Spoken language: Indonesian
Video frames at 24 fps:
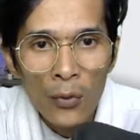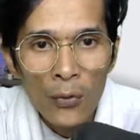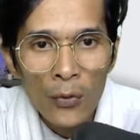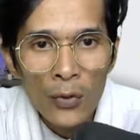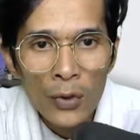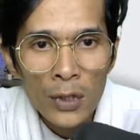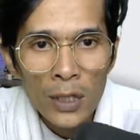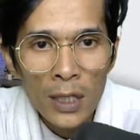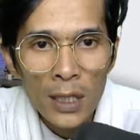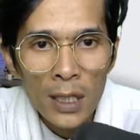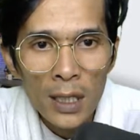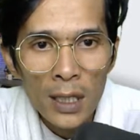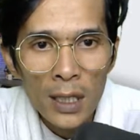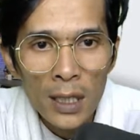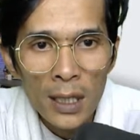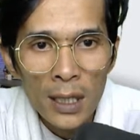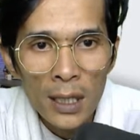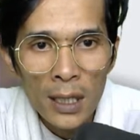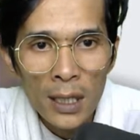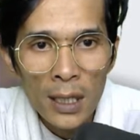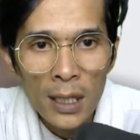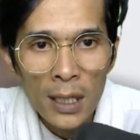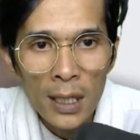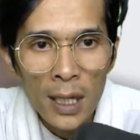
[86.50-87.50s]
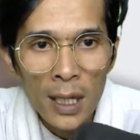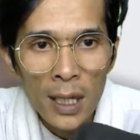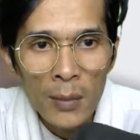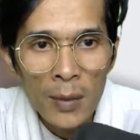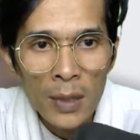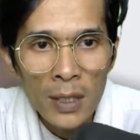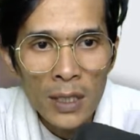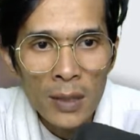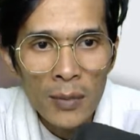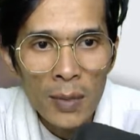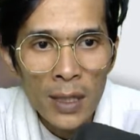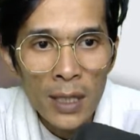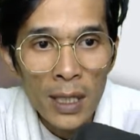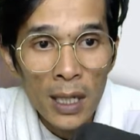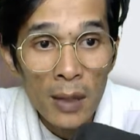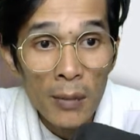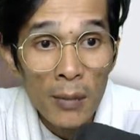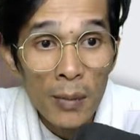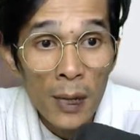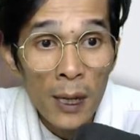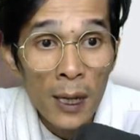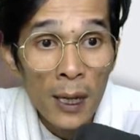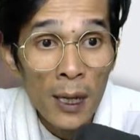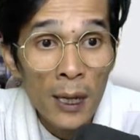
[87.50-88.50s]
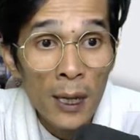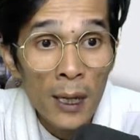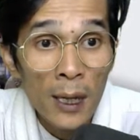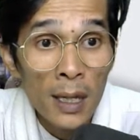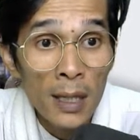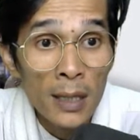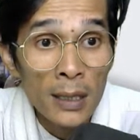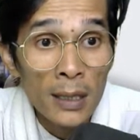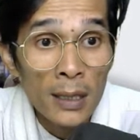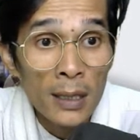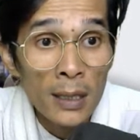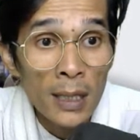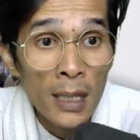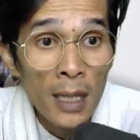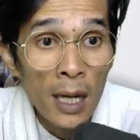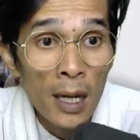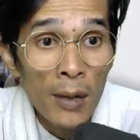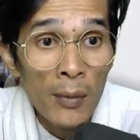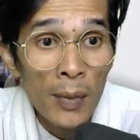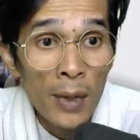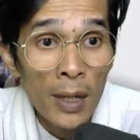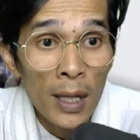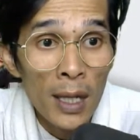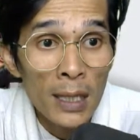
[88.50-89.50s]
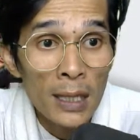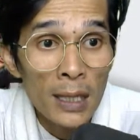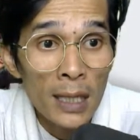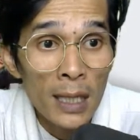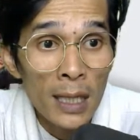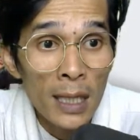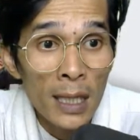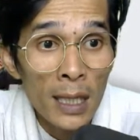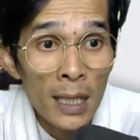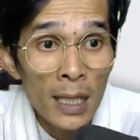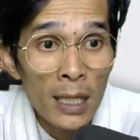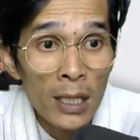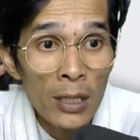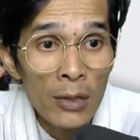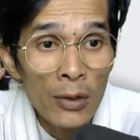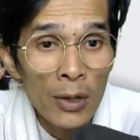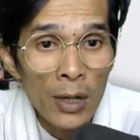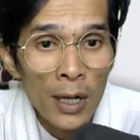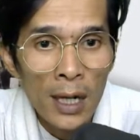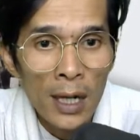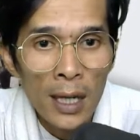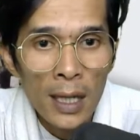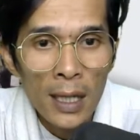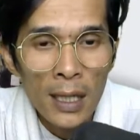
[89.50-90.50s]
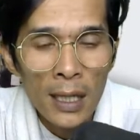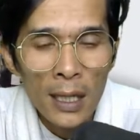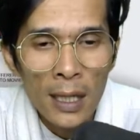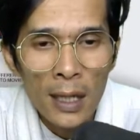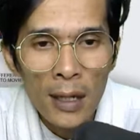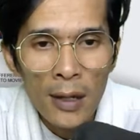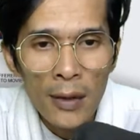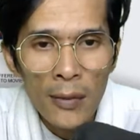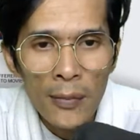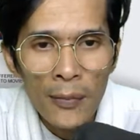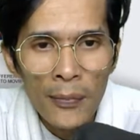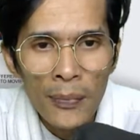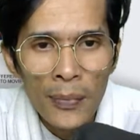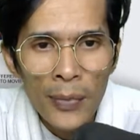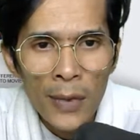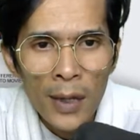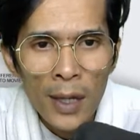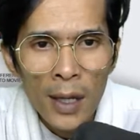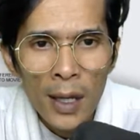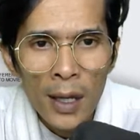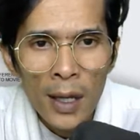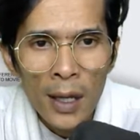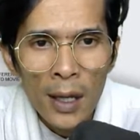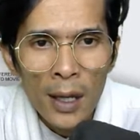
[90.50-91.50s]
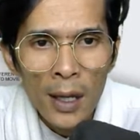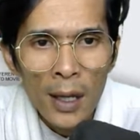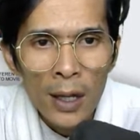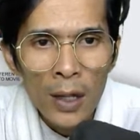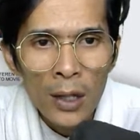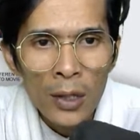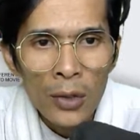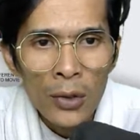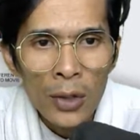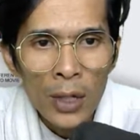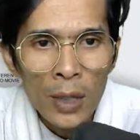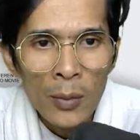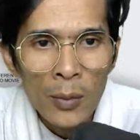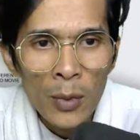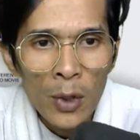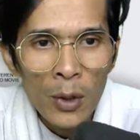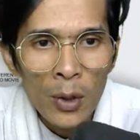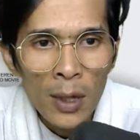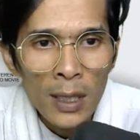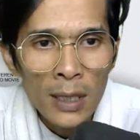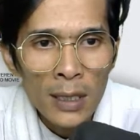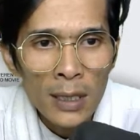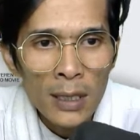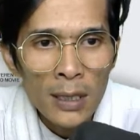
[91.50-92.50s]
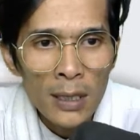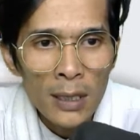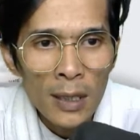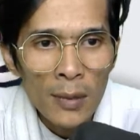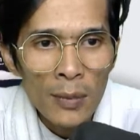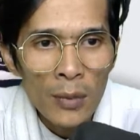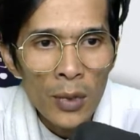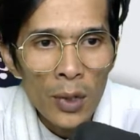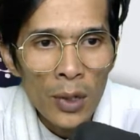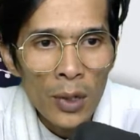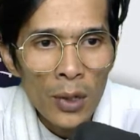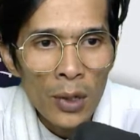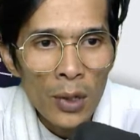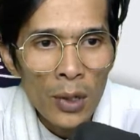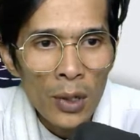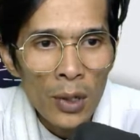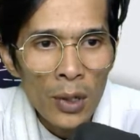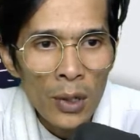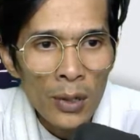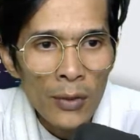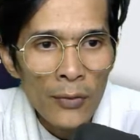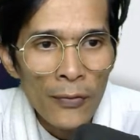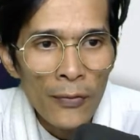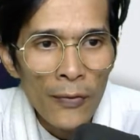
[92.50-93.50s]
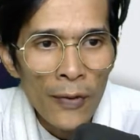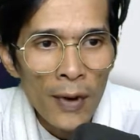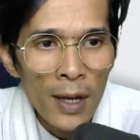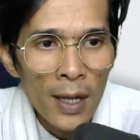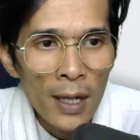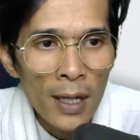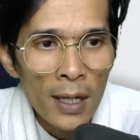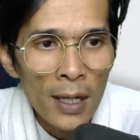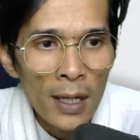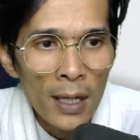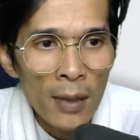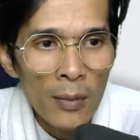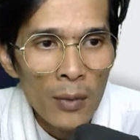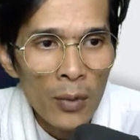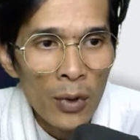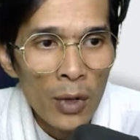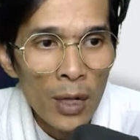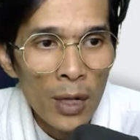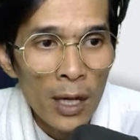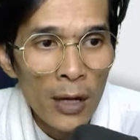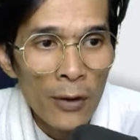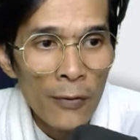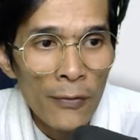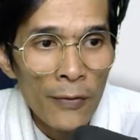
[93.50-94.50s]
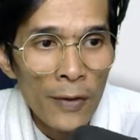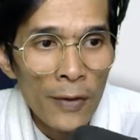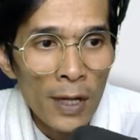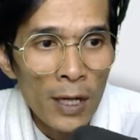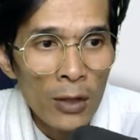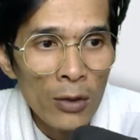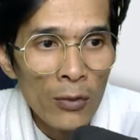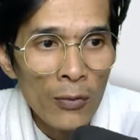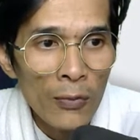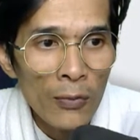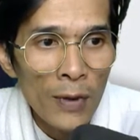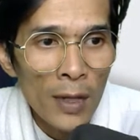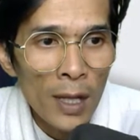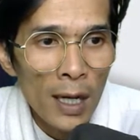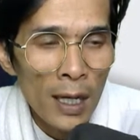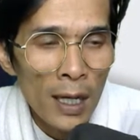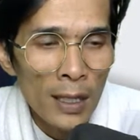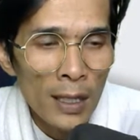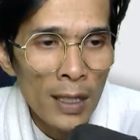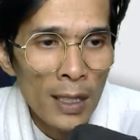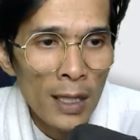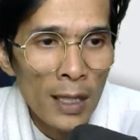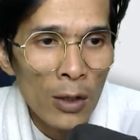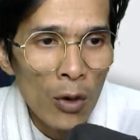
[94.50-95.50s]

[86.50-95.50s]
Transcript: Fuse, dan masih banyak masih aplikasi clean torrent lainnya. Torrent merupakan sistem download file dengan menggunakan peer-to-peer, jadi